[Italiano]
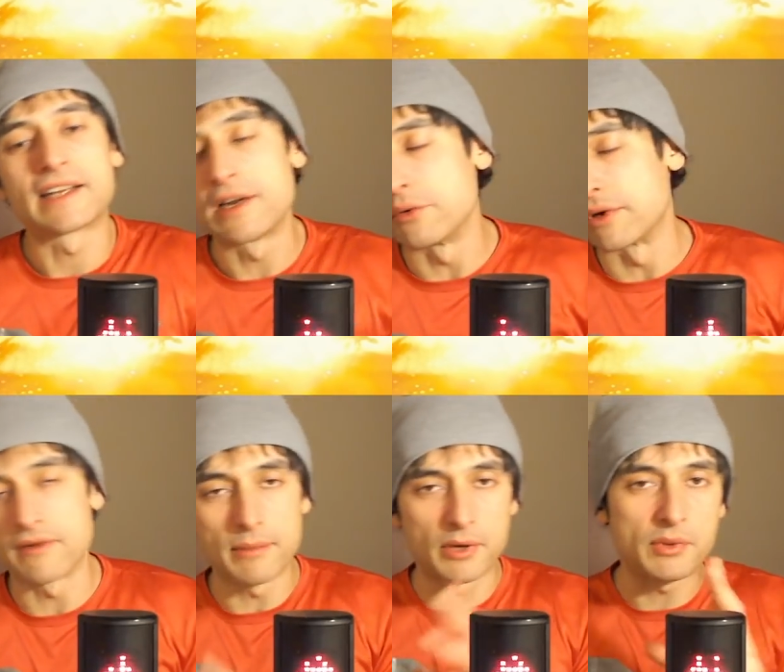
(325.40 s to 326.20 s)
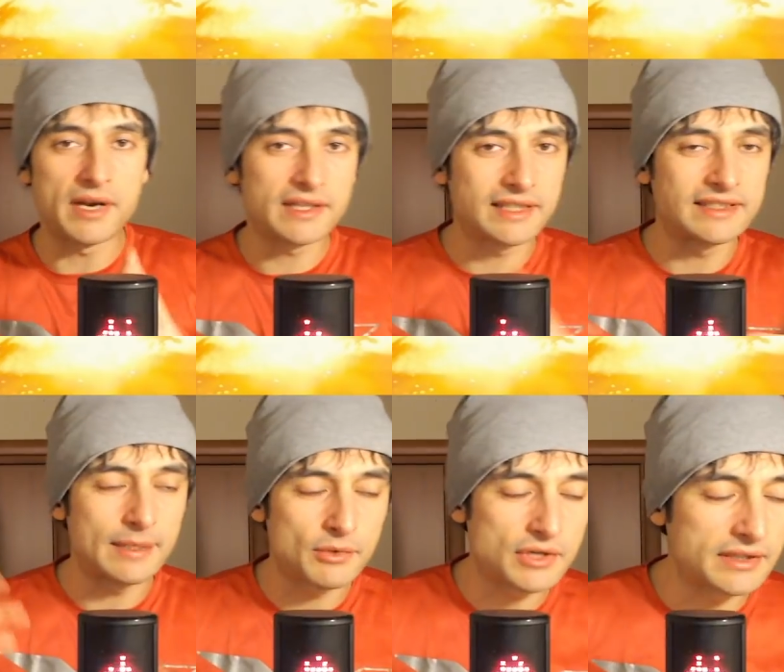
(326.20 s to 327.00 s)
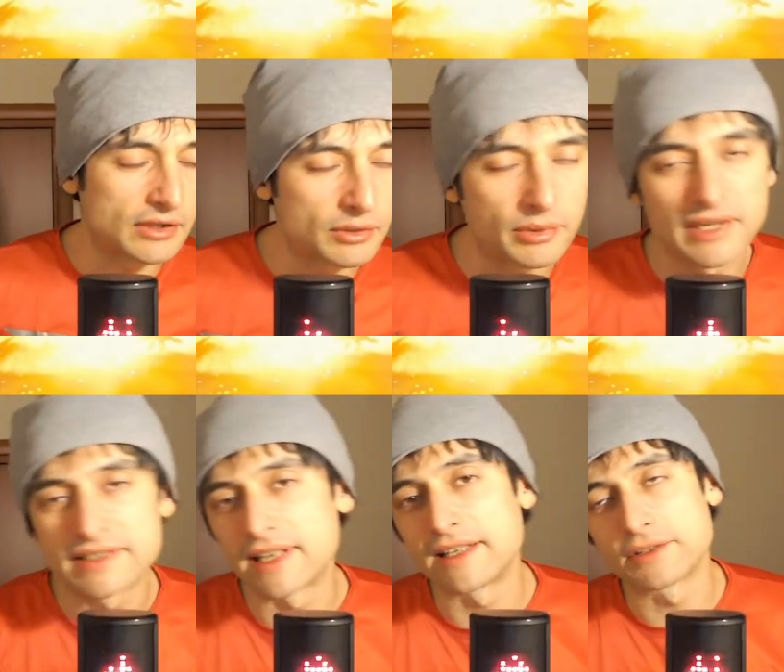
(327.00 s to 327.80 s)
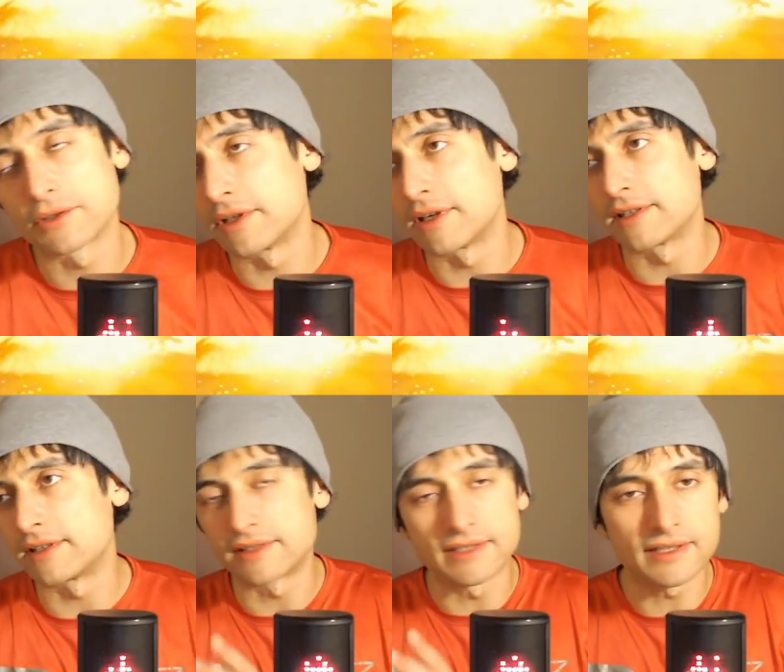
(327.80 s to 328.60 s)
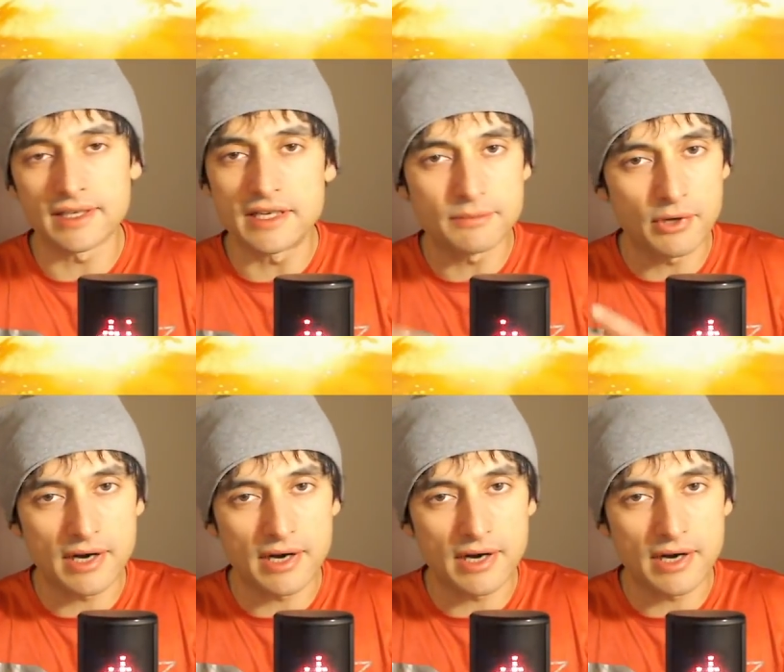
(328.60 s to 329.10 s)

il nulla. Vabbè, qui in realtà stiamo già andando poi nel senso dell'esistenzialismo,